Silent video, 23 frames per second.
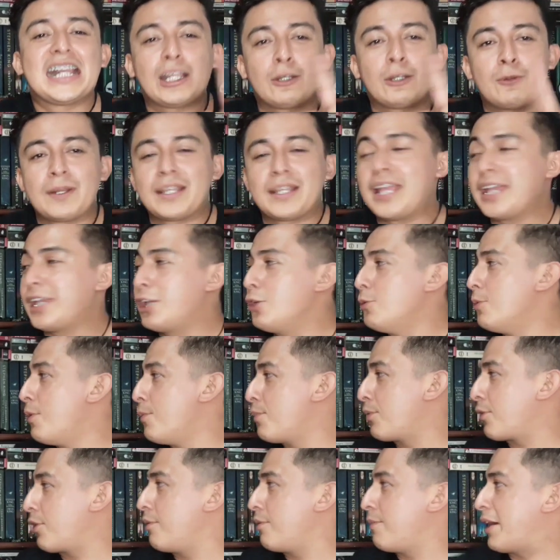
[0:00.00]
¿Recuerdan que hubo un
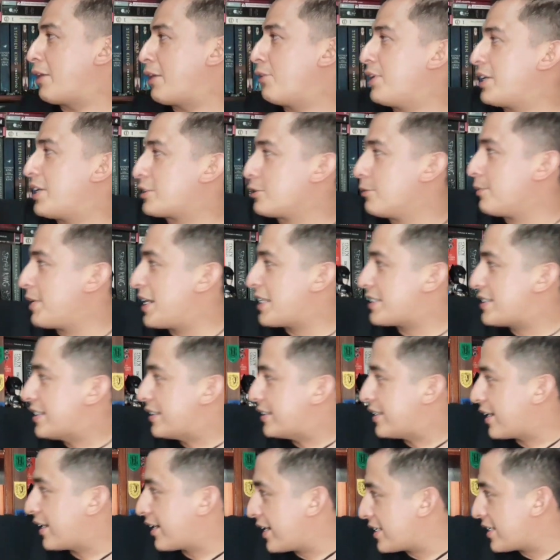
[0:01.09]
problema con las novelas
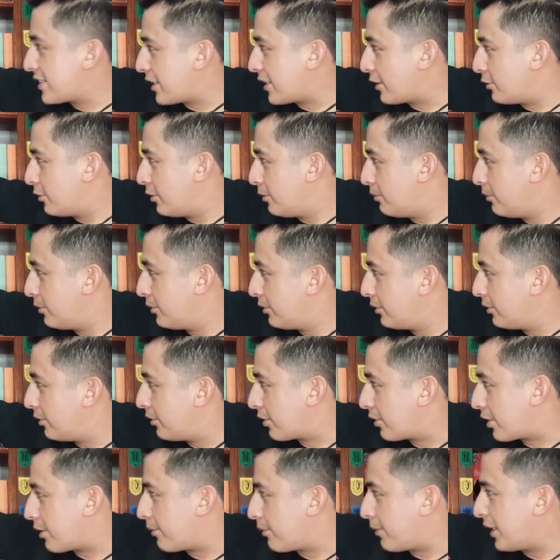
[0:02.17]
eternas que todo el mundo
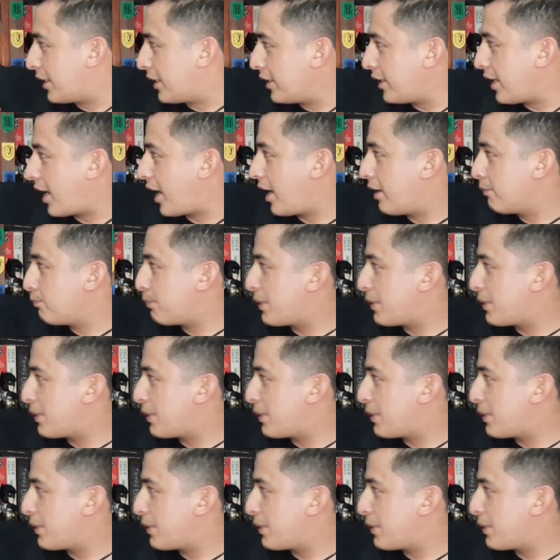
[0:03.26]
revendía?